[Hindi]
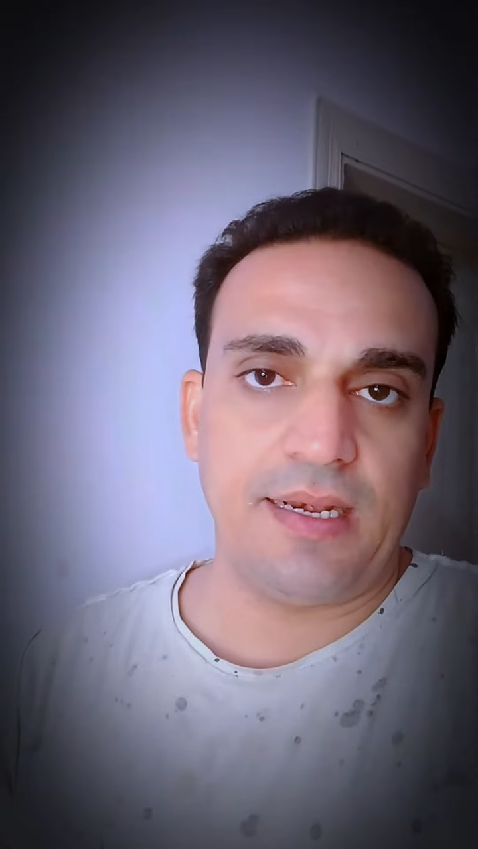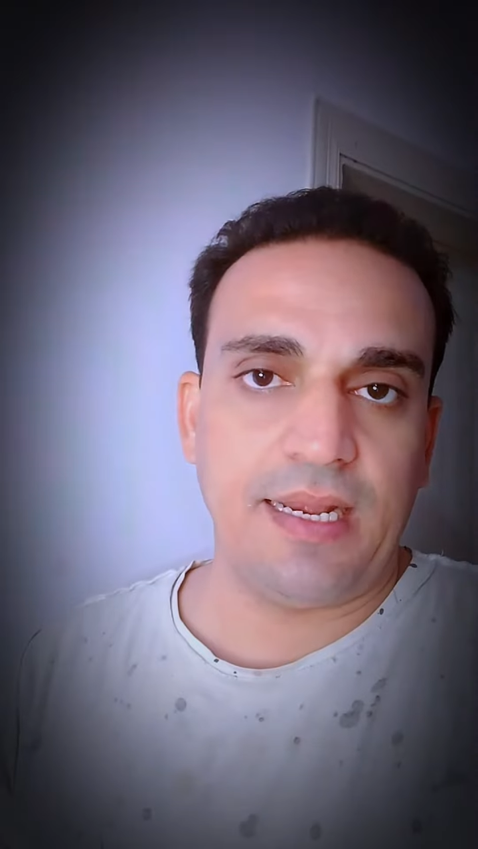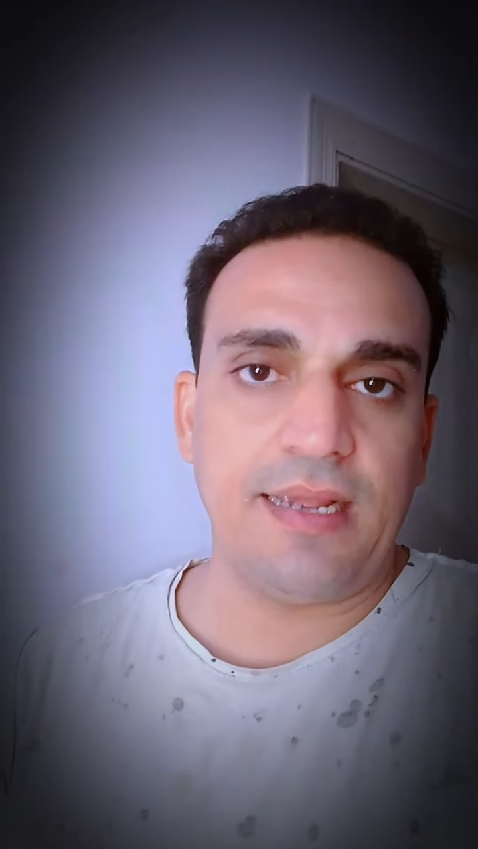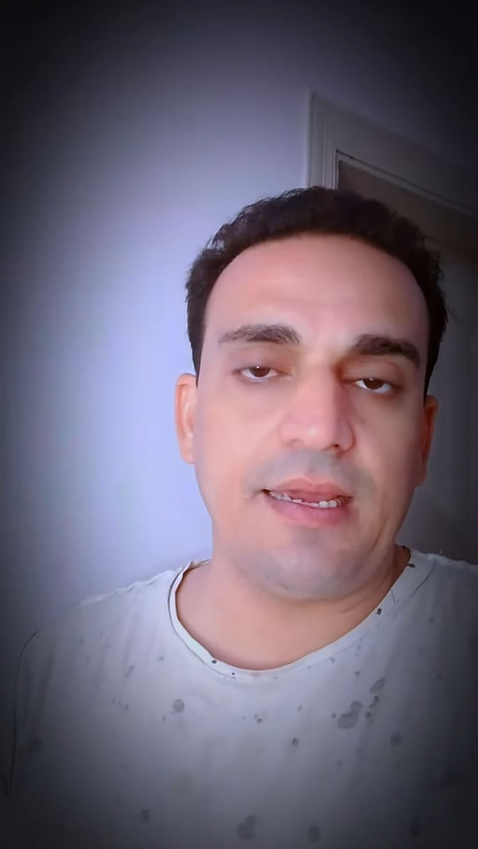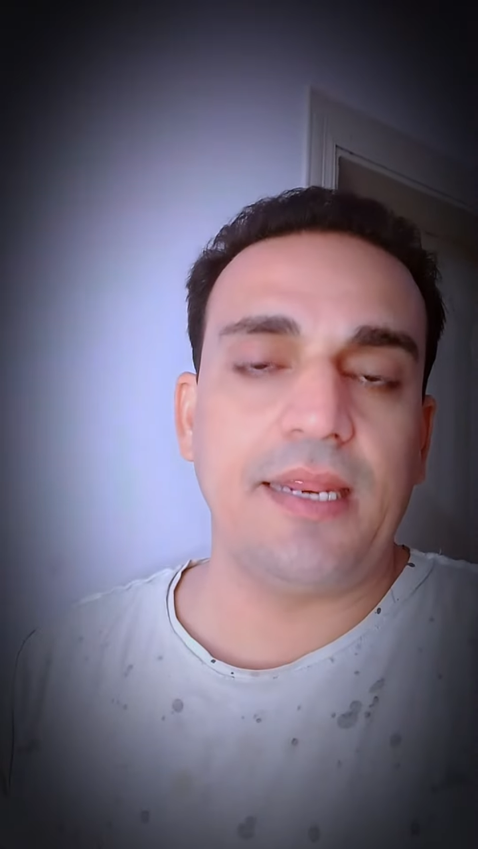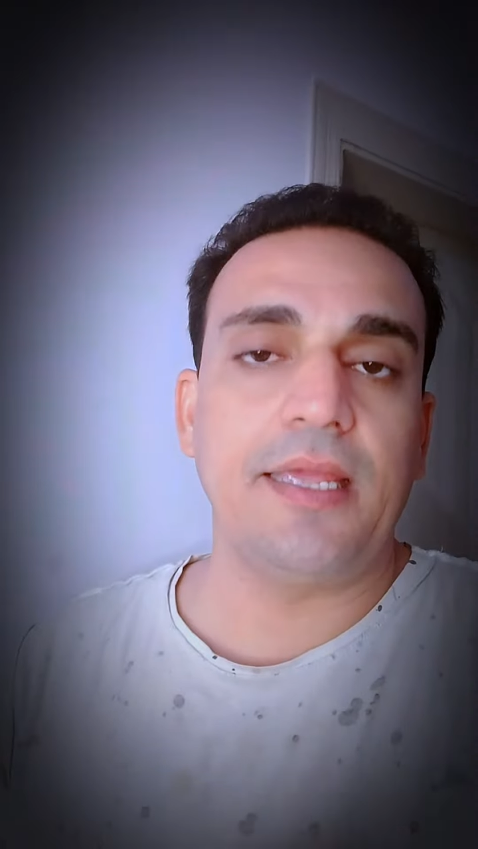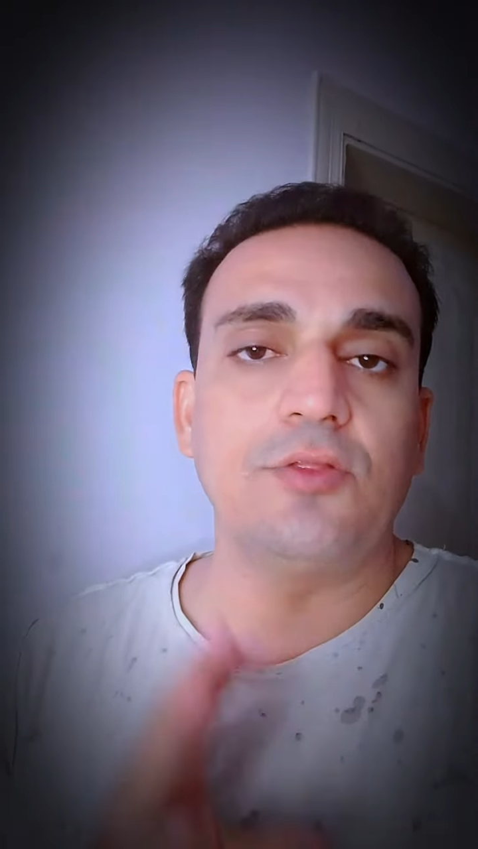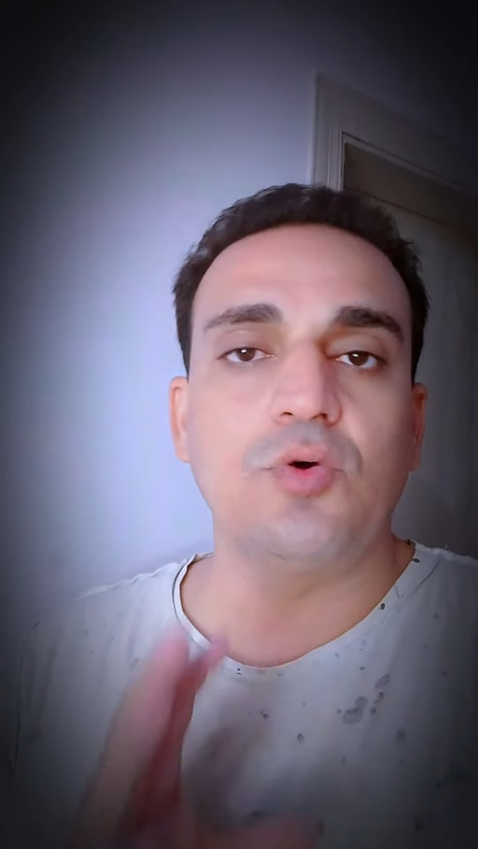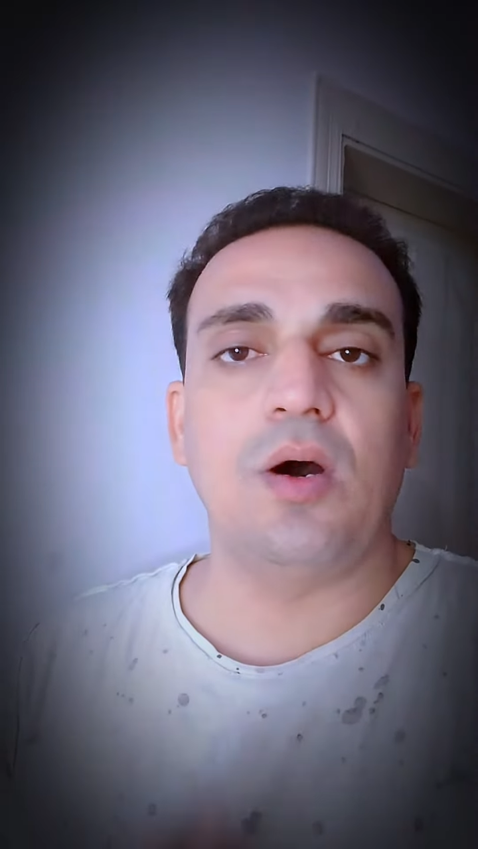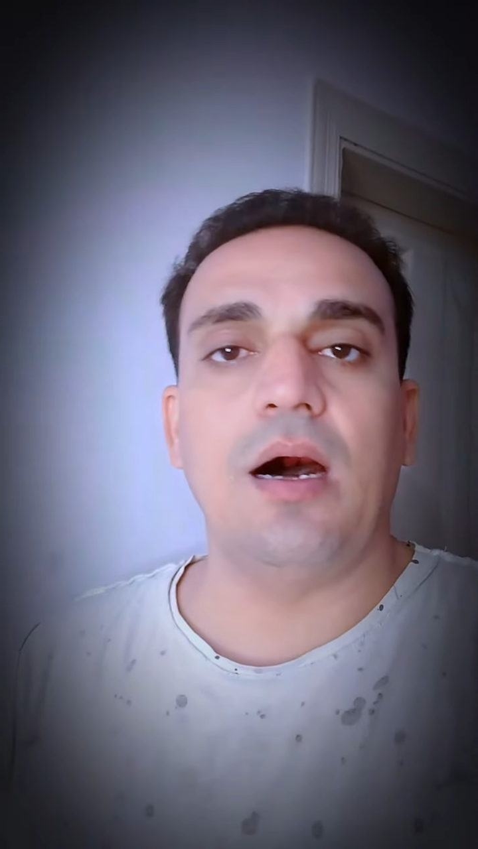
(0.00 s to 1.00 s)
क्लिक करेंगे
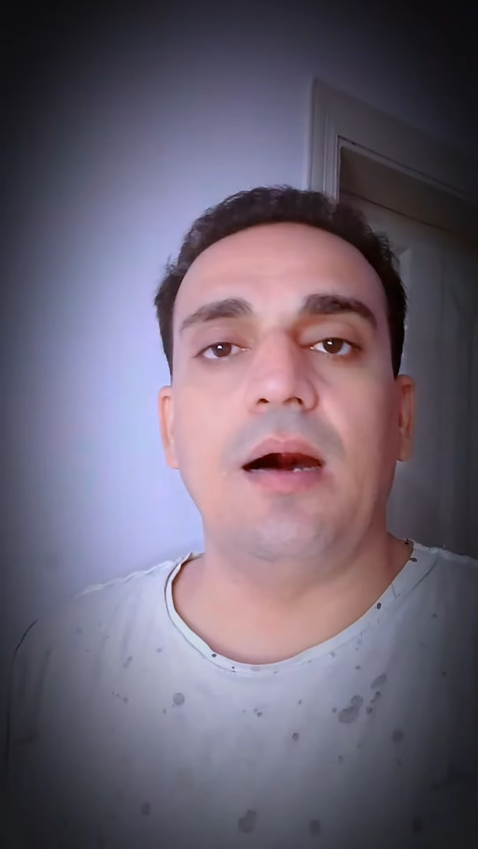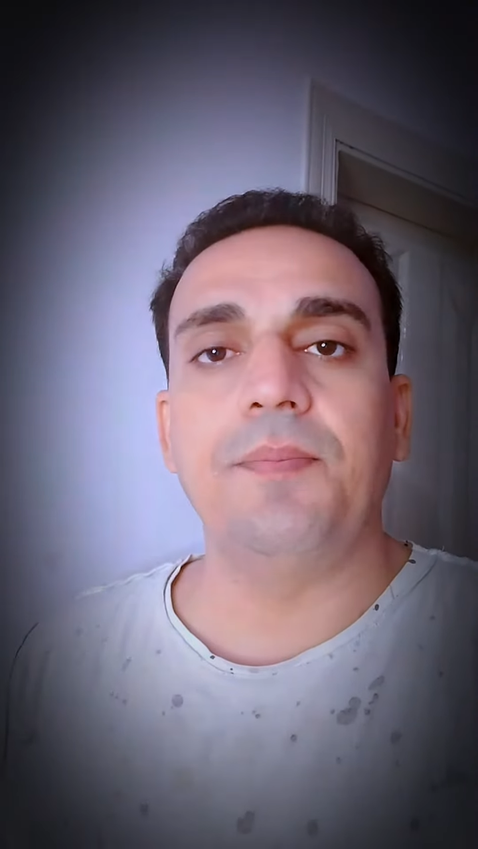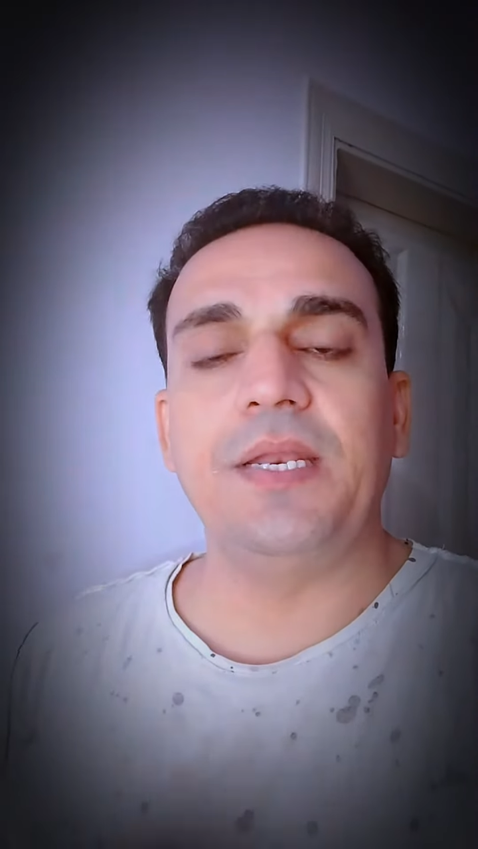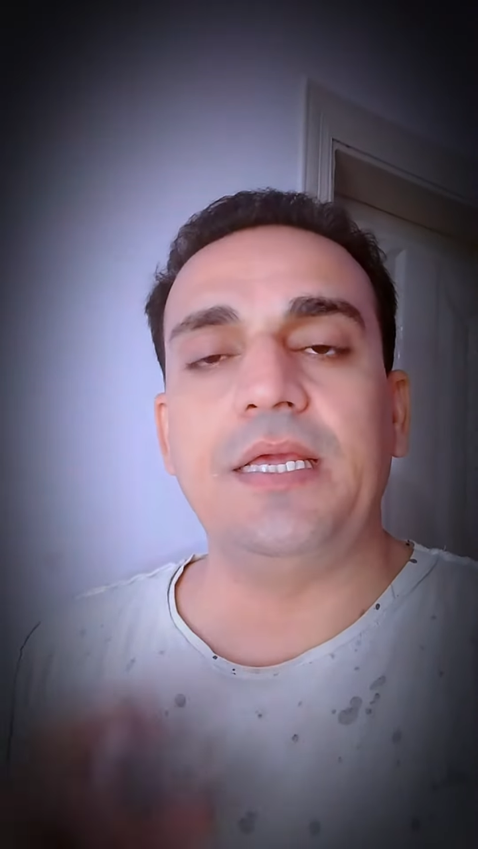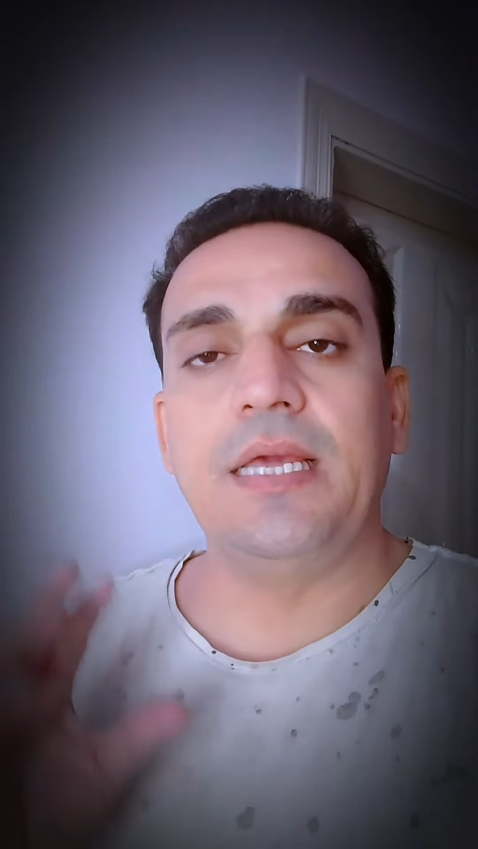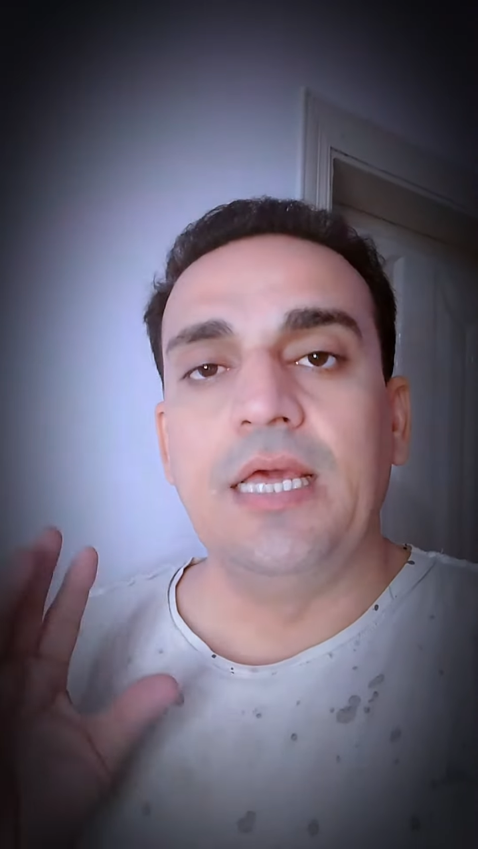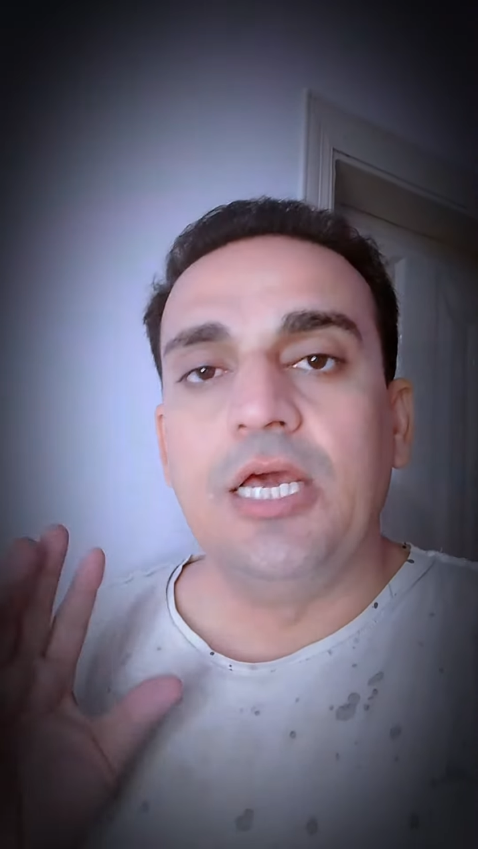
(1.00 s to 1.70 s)
तो आपने